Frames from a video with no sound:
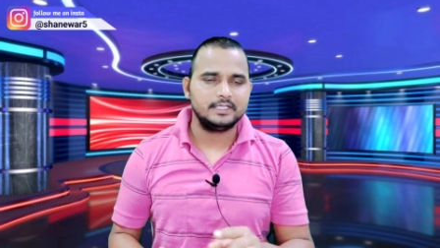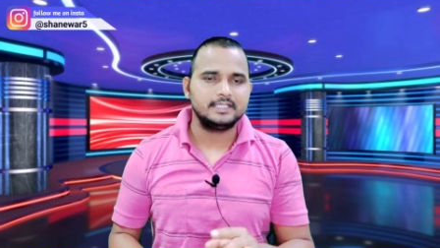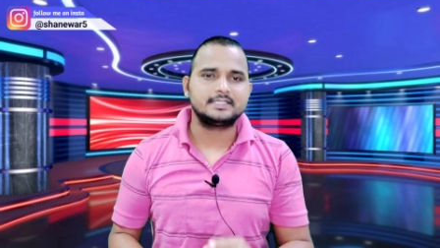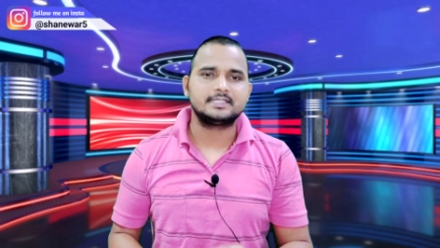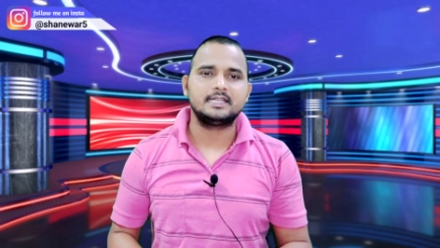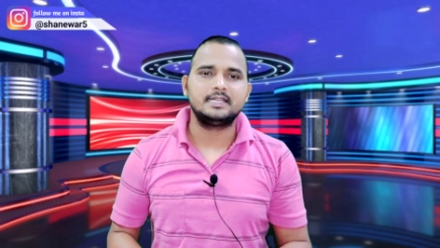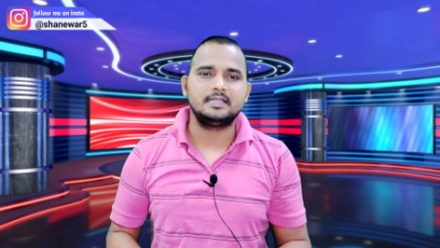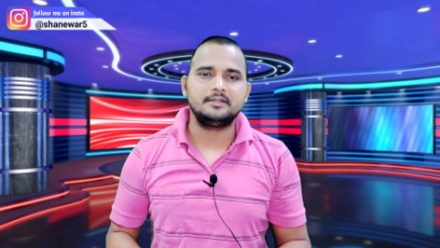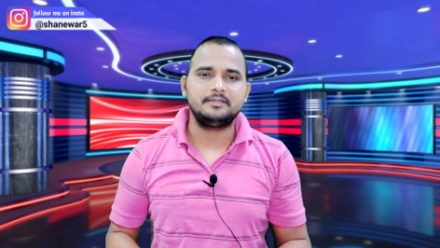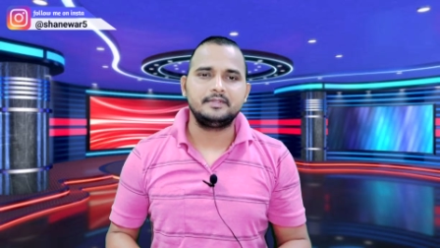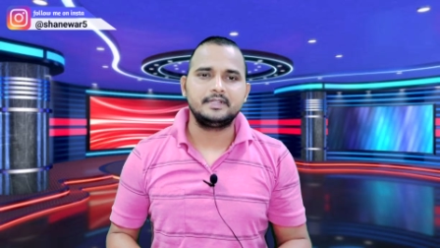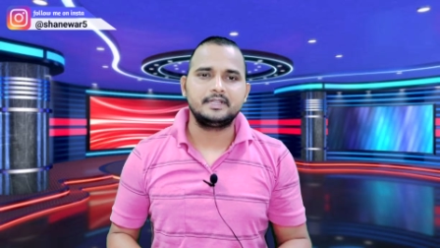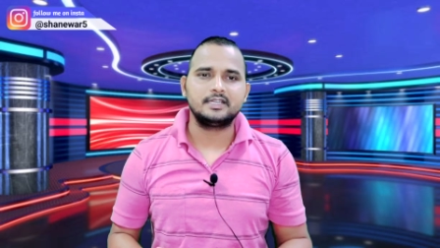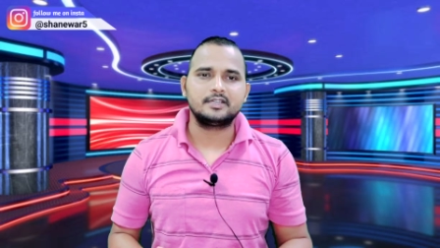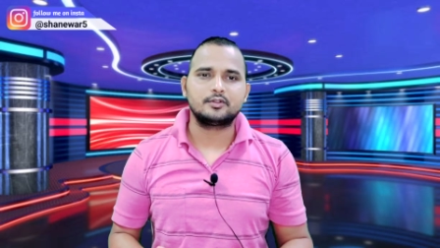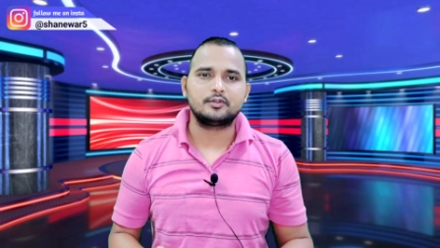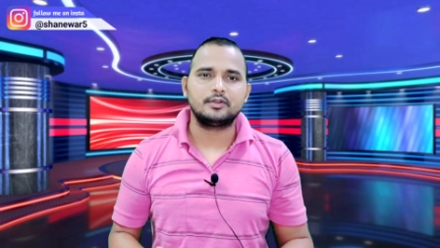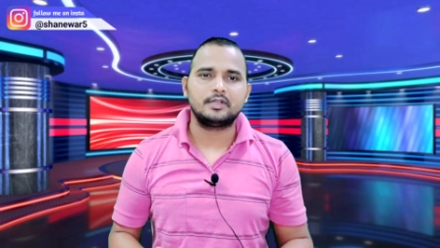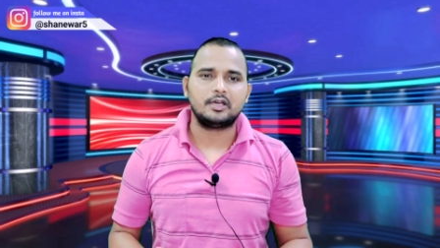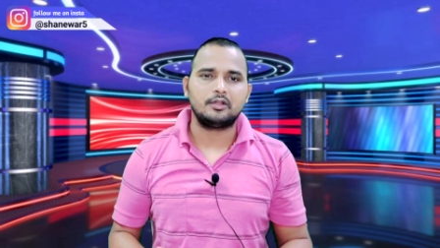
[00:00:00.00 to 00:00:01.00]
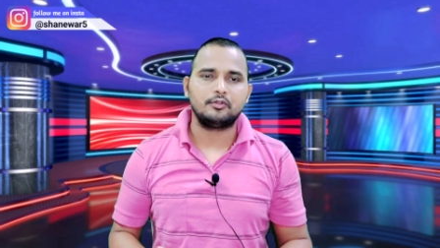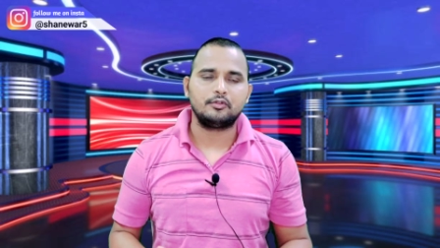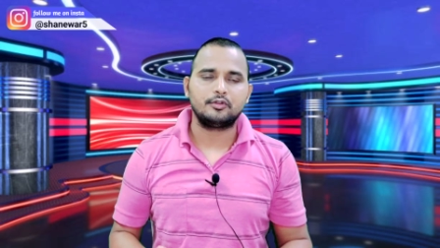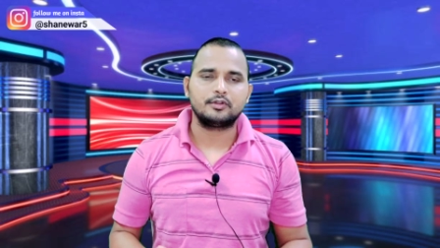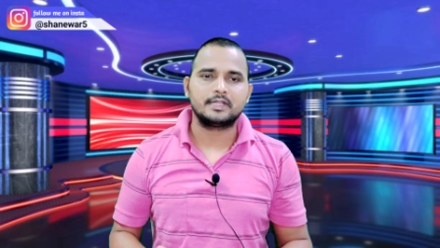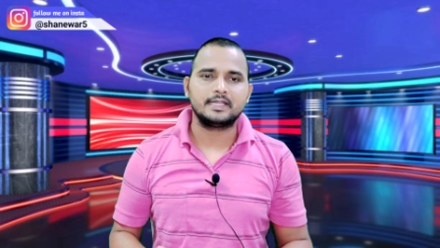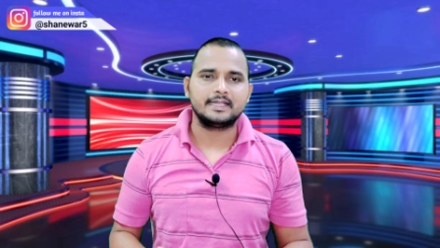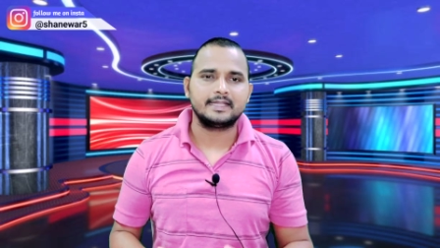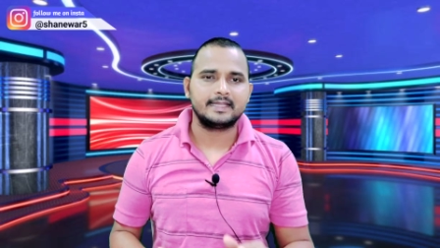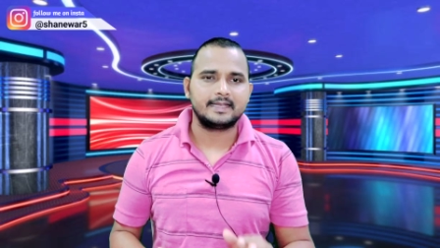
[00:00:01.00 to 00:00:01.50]
तो ये सर्टिफिकेट को
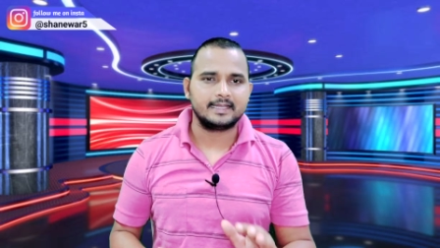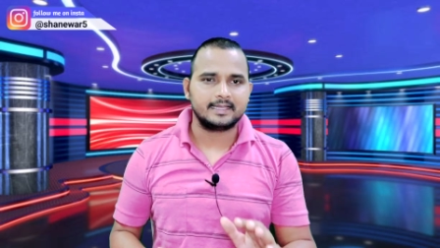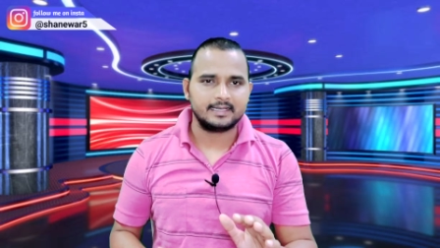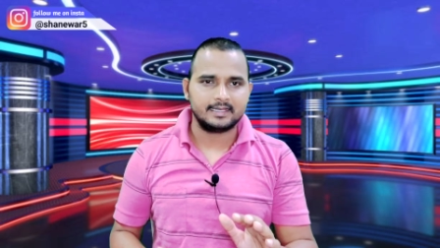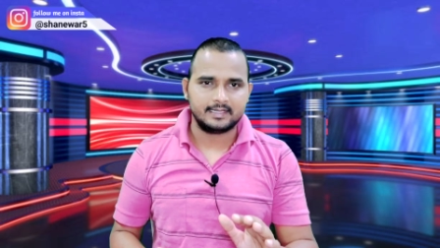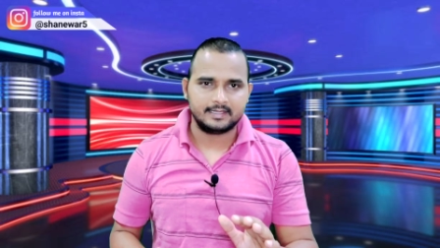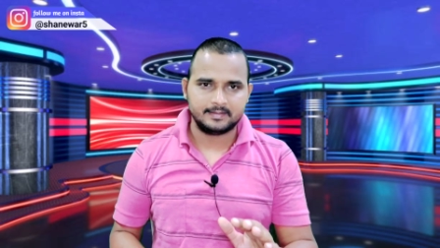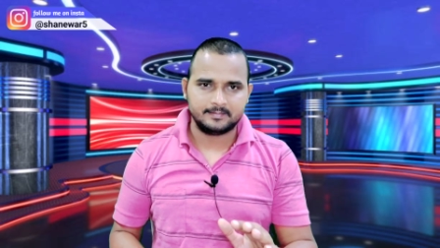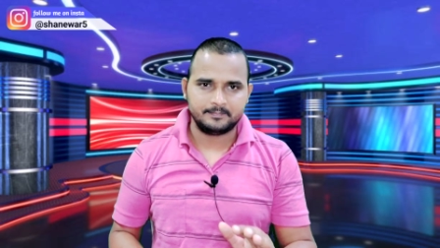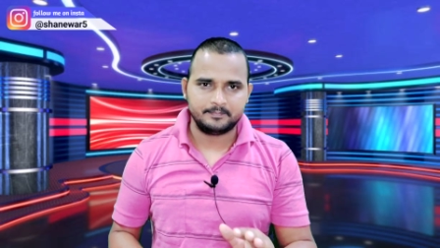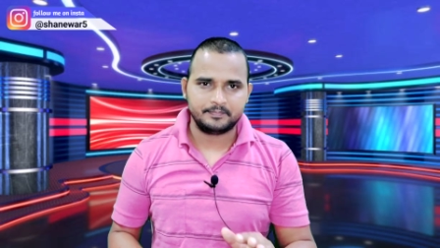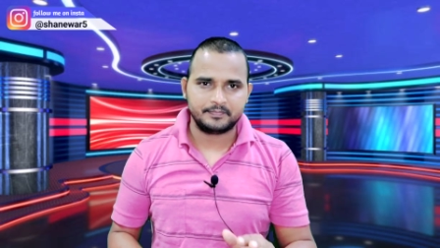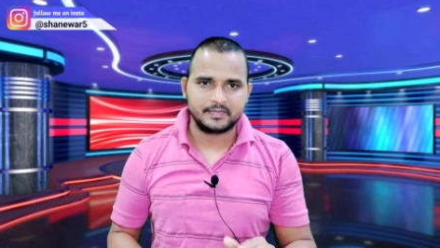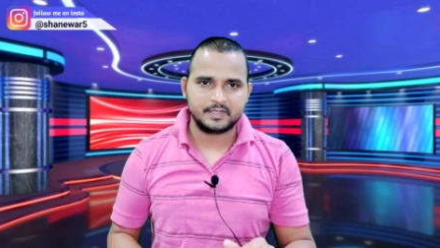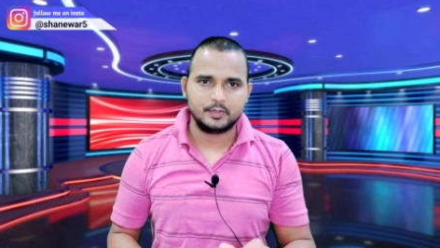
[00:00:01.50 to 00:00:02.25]
डाउनलोड करके रखना है